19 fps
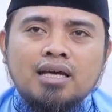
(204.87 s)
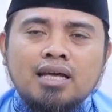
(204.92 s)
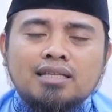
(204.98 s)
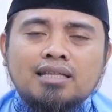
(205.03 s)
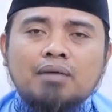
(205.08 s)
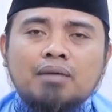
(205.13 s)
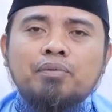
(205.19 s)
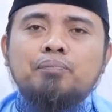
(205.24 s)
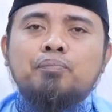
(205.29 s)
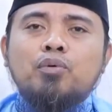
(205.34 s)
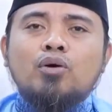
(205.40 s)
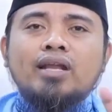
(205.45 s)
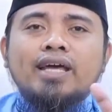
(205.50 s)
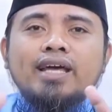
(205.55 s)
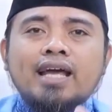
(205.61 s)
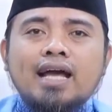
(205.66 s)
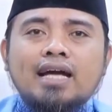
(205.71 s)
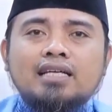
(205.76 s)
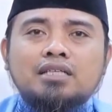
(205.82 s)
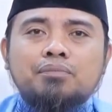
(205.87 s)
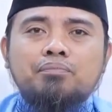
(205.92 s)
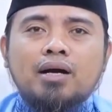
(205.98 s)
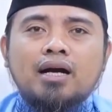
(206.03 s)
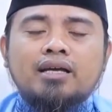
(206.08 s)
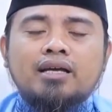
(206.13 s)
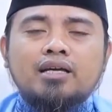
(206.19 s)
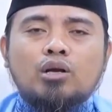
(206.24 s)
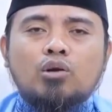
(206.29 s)
Tapi boleh nggak
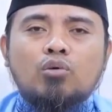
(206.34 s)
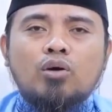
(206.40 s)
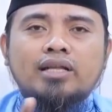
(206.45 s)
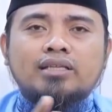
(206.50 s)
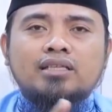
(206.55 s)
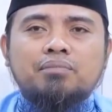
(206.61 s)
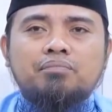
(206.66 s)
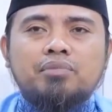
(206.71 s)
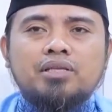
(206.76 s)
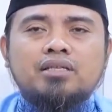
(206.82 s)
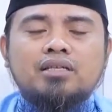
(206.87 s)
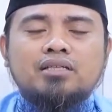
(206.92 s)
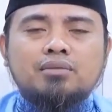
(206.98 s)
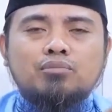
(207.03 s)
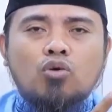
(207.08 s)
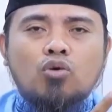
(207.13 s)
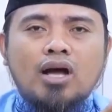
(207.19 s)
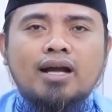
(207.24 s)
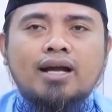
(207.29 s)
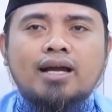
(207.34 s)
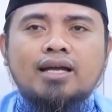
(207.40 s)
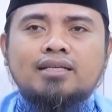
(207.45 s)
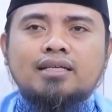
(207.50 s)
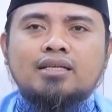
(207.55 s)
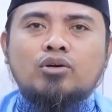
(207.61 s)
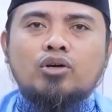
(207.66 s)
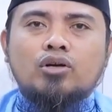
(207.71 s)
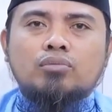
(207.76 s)
dibagi rawatib menjadi mu'akad
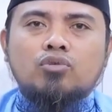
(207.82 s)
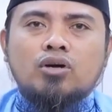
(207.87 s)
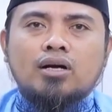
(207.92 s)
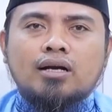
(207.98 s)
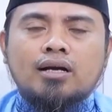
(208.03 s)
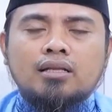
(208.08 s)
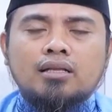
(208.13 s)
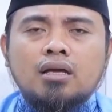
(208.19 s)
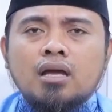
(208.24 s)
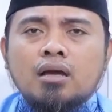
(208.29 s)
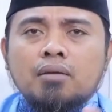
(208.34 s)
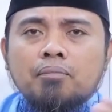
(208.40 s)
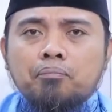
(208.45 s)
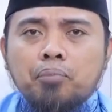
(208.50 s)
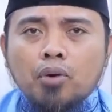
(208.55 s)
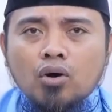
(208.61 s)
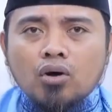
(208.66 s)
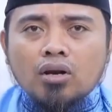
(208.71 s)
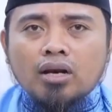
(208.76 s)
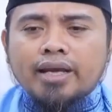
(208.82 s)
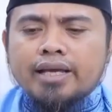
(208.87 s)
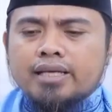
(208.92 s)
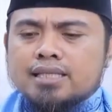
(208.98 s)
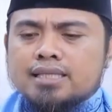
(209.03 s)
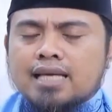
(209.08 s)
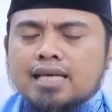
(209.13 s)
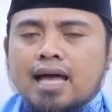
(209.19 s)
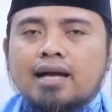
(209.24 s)
dan ghair mu'akad? Boleh,
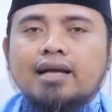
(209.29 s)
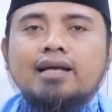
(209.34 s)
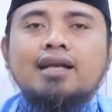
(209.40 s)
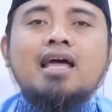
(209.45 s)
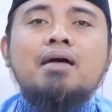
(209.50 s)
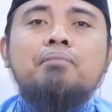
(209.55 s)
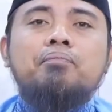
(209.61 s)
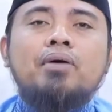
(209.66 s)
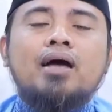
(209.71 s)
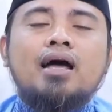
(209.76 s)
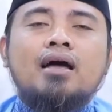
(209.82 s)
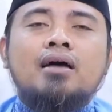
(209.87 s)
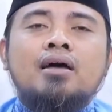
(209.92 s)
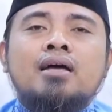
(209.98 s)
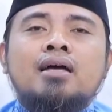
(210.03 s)
sah. Kenapa?